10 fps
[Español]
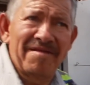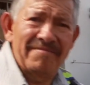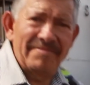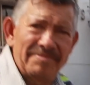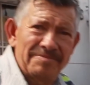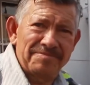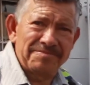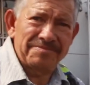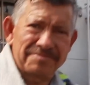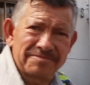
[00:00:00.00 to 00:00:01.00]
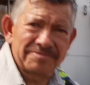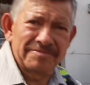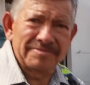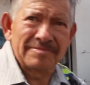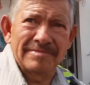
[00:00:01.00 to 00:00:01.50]
De hecho, sí es cierto, son
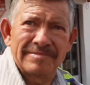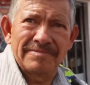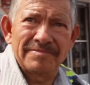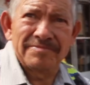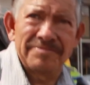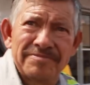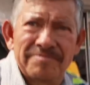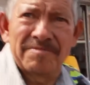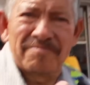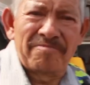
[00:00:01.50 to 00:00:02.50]
para gente, son, a él